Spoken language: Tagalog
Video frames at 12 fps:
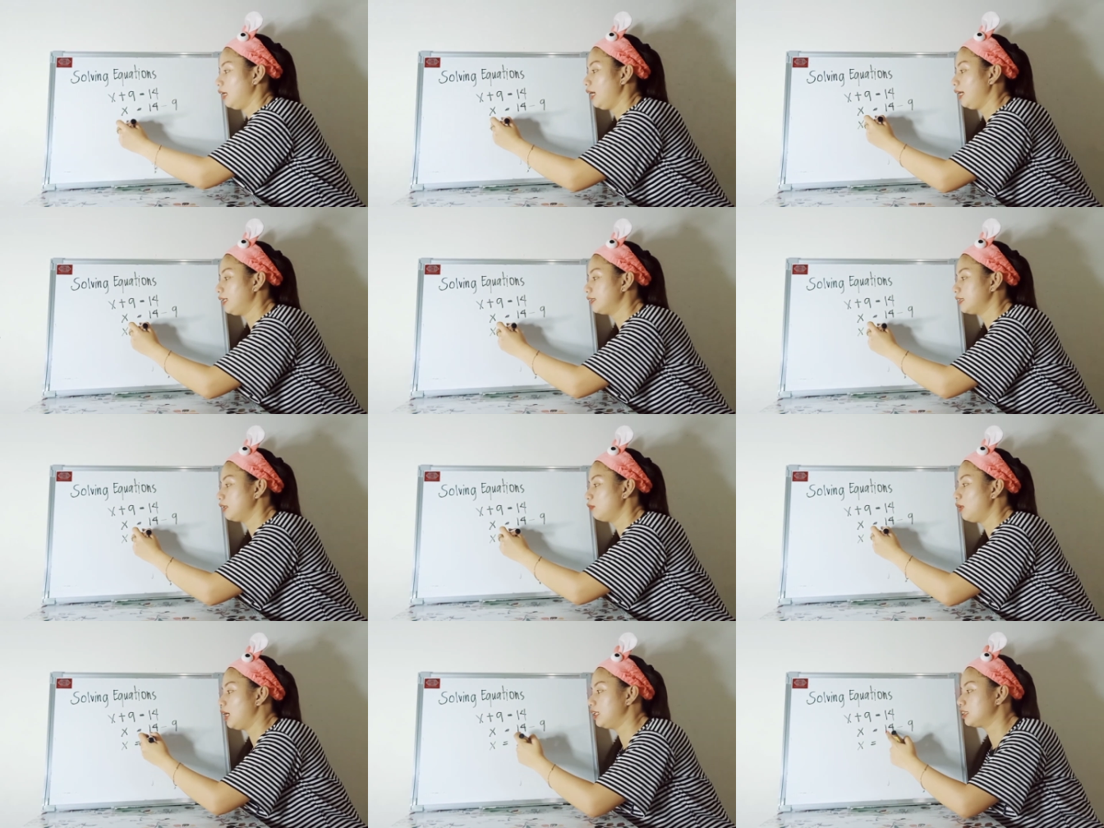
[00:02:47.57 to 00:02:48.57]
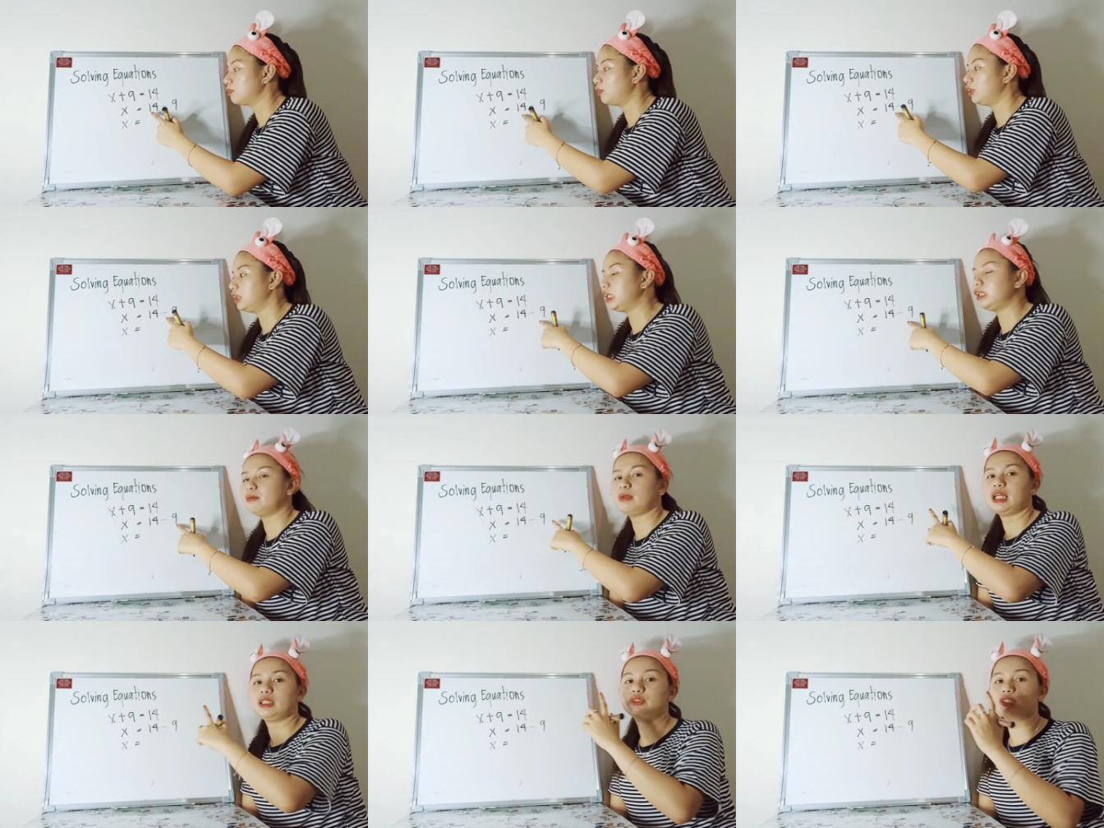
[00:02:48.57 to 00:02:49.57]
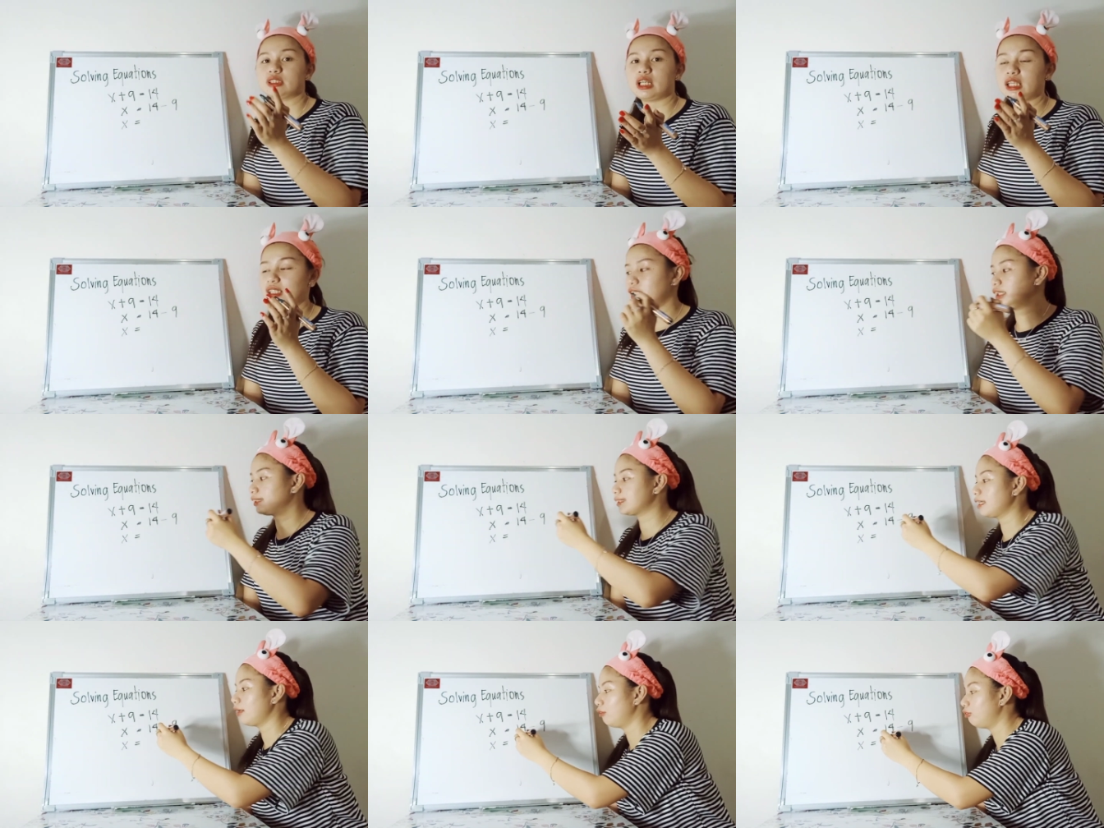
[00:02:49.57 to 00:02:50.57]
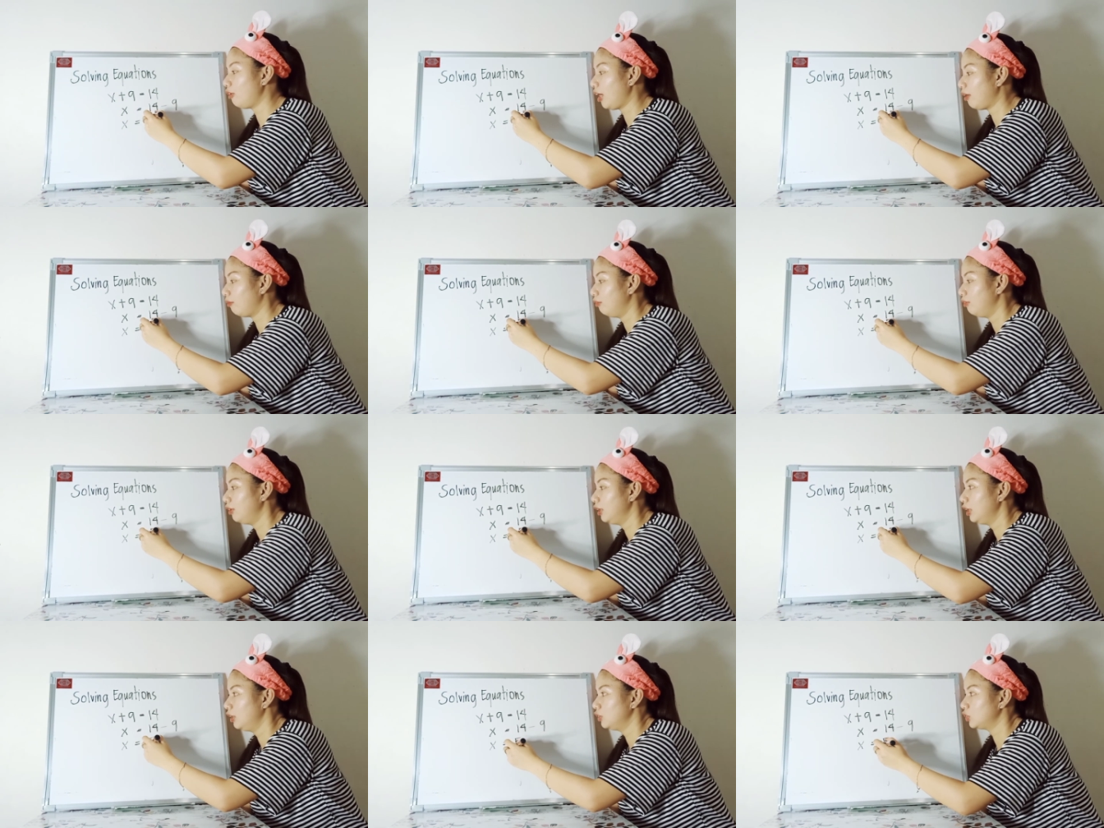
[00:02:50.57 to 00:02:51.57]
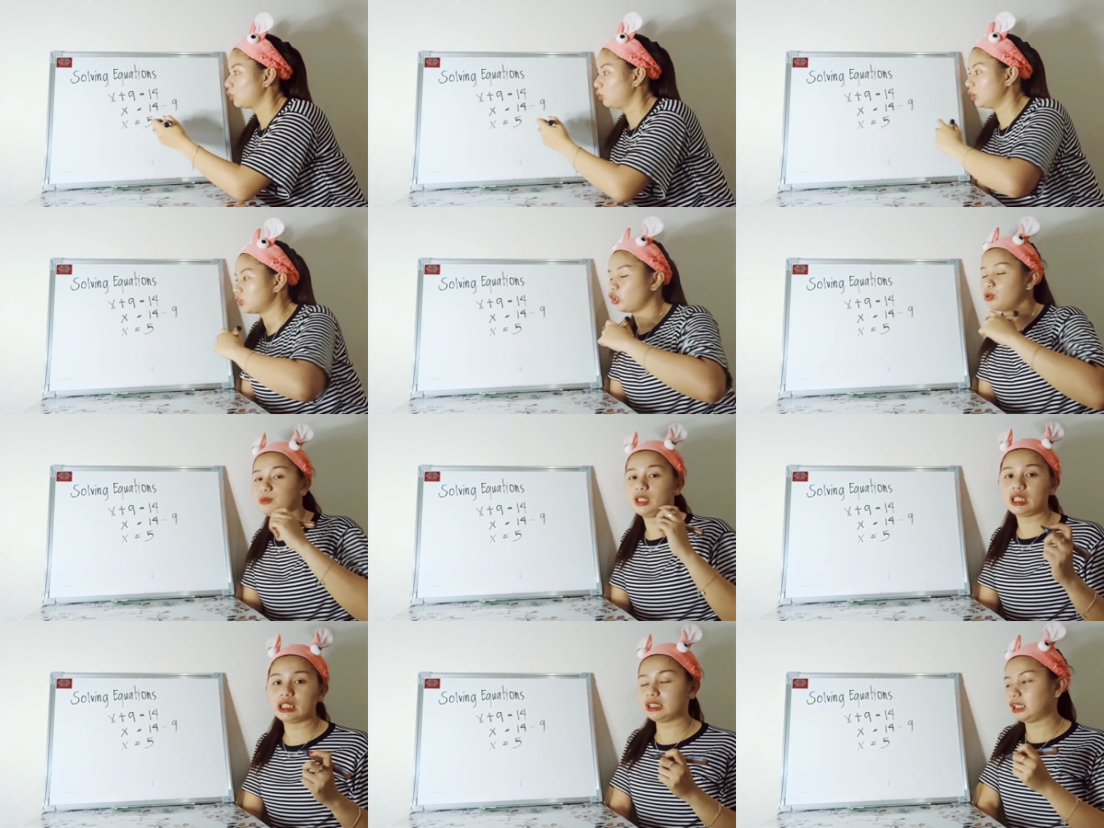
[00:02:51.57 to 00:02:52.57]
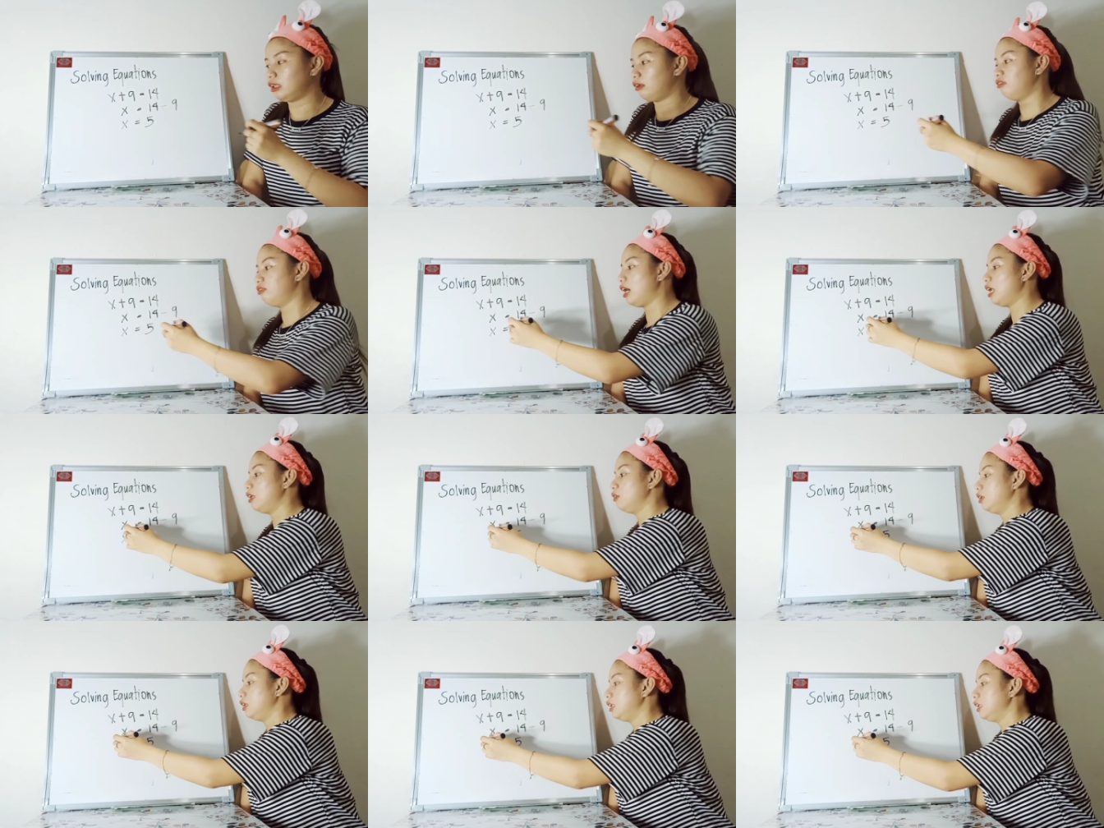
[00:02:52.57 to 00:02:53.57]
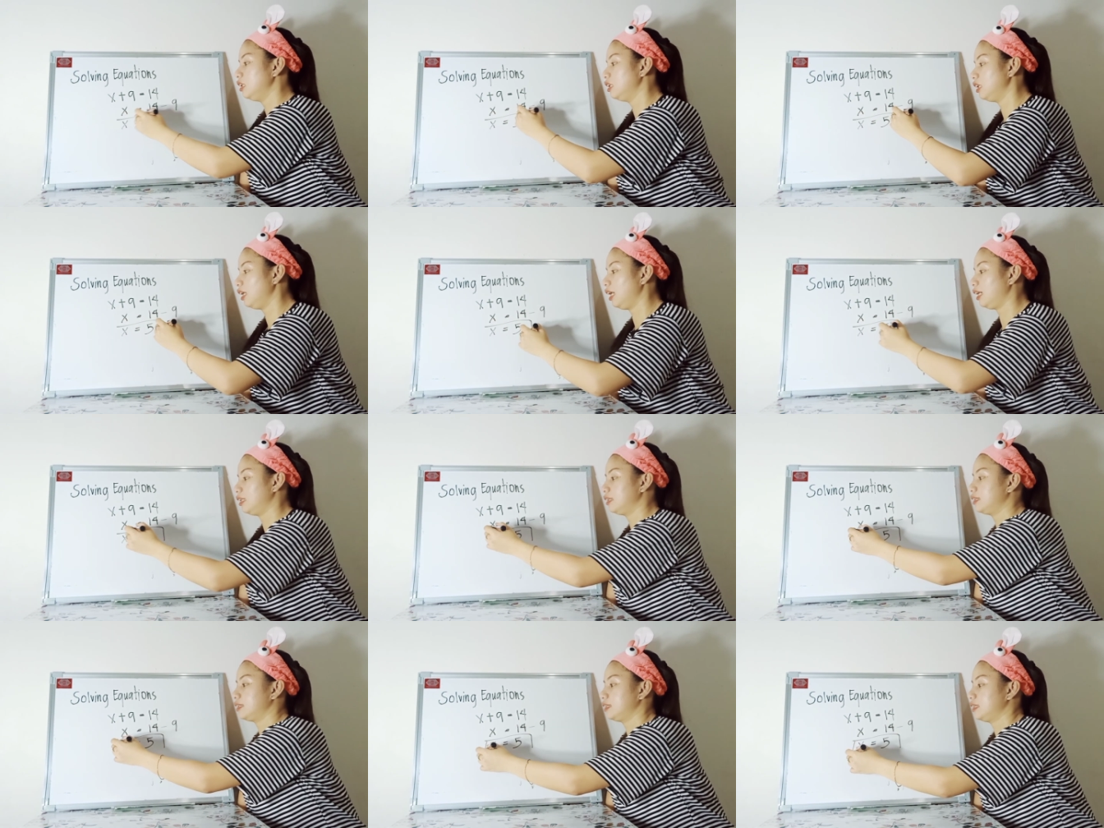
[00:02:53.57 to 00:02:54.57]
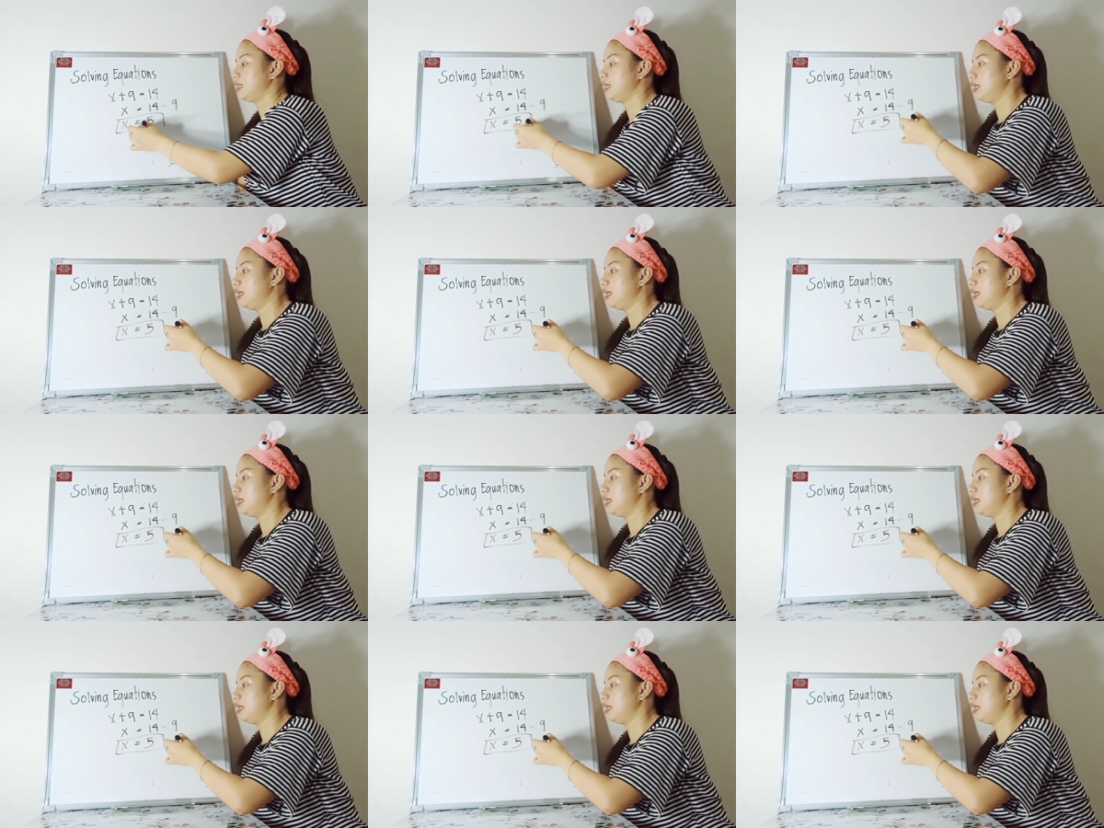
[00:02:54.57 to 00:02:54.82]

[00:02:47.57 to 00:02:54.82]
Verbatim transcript: x equals 14 minus 9 is 5. So, nasolve na natin ang value ni x.